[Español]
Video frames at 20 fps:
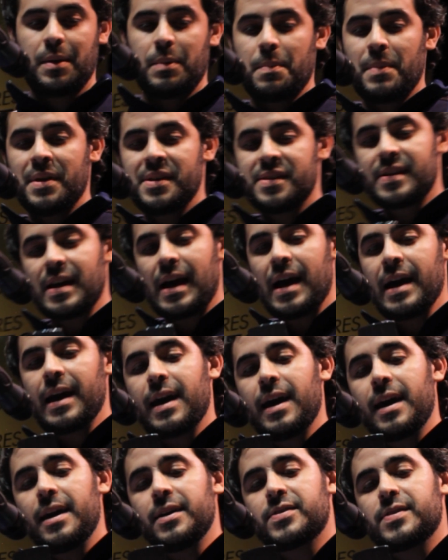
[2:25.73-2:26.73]
Mi
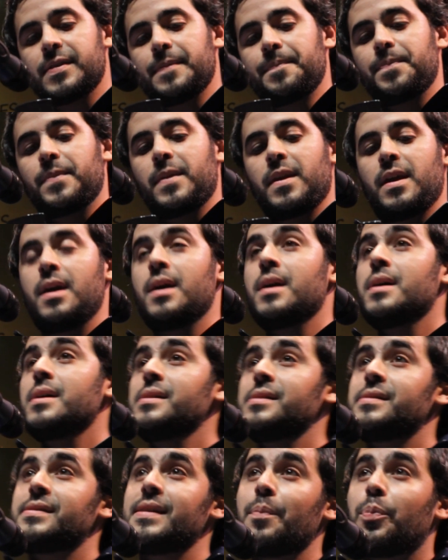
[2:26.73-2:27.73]
mensaje es,
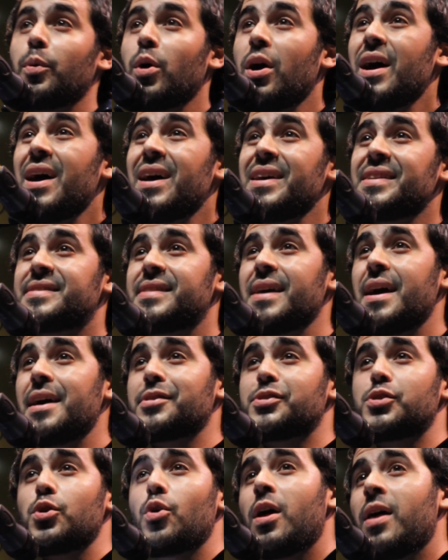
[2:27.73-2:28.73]
se puede
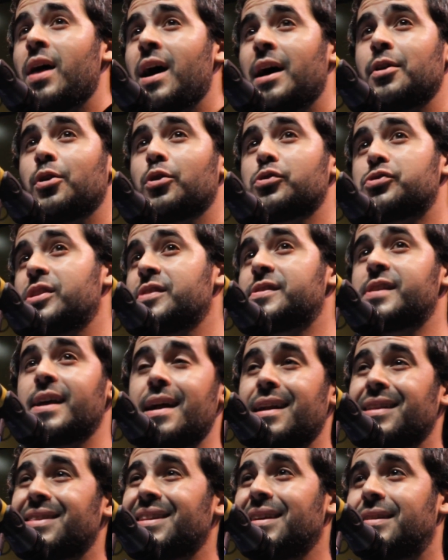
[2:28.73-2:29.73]
ser ciudadano sin
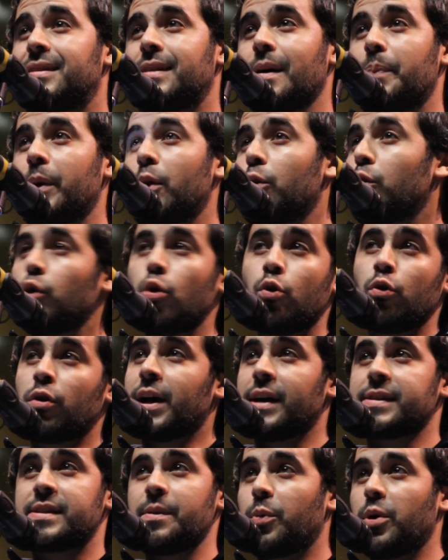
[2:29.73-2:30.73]
ser artista, pero
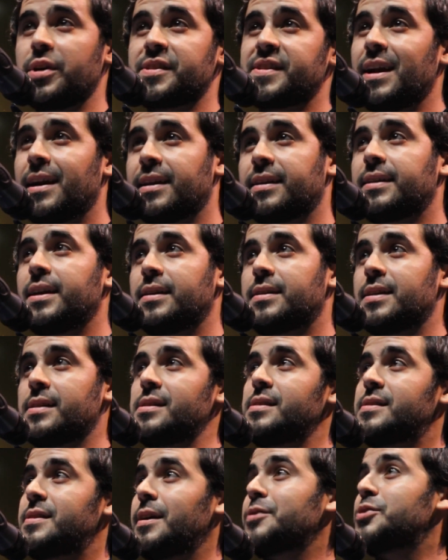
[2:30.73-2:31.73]
nunca se puede ser artista
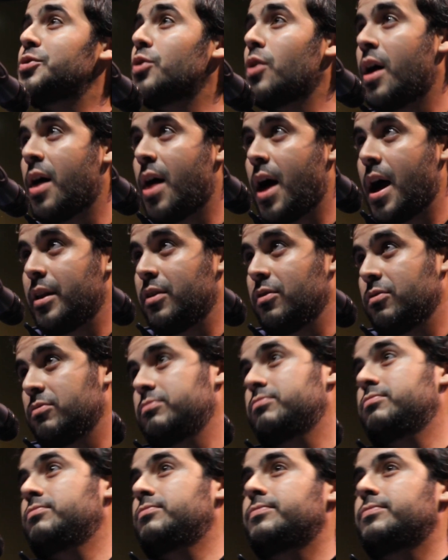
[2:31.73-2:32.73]
sin ser ciudadano.